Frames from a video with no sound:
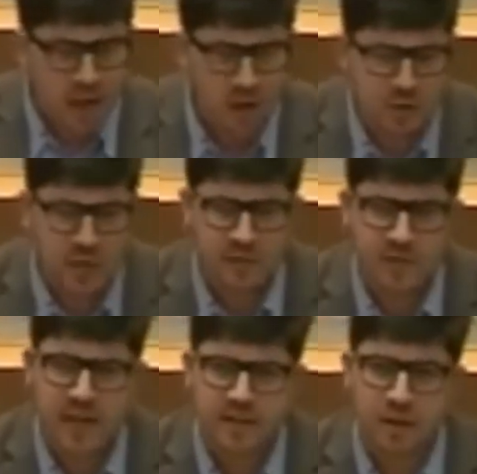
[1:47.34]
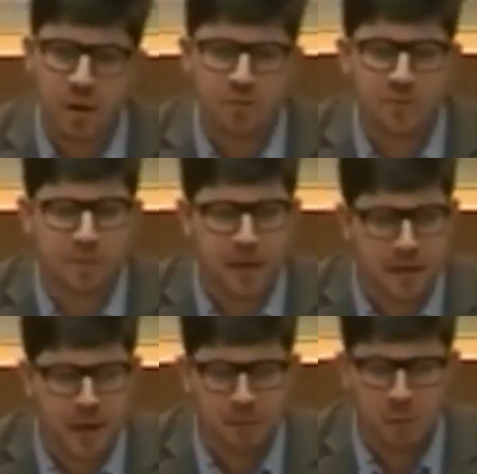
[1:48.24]
Becker und David Hasselhoff die
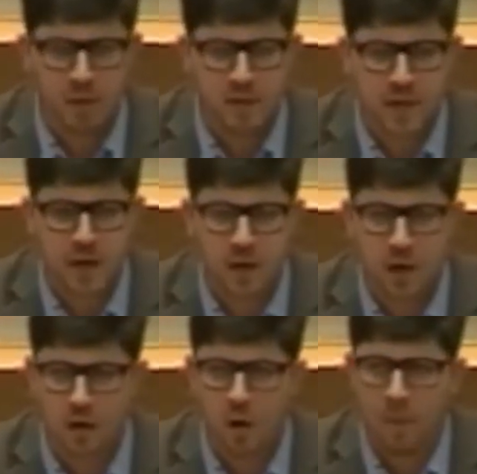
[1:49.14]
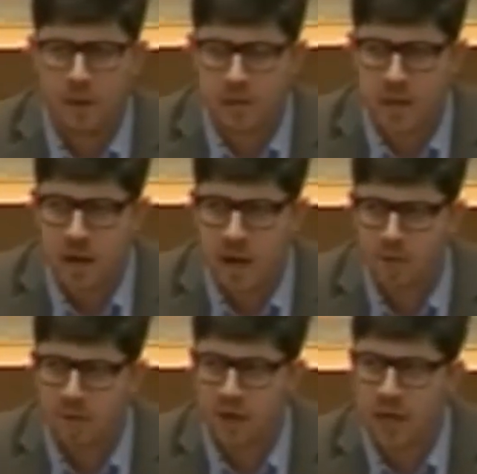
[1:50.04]
Berliner Politik äh, kommentieren, dann
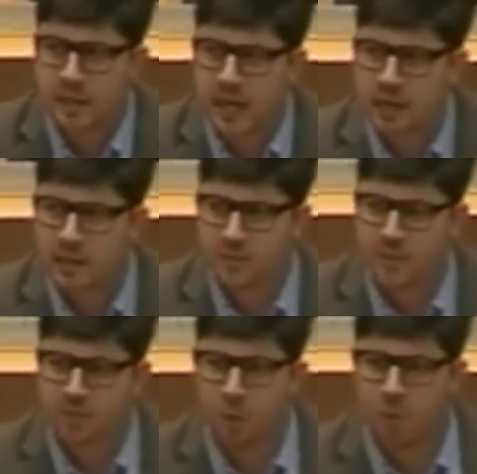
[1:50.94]
haben wir ein ganz ernsthaftes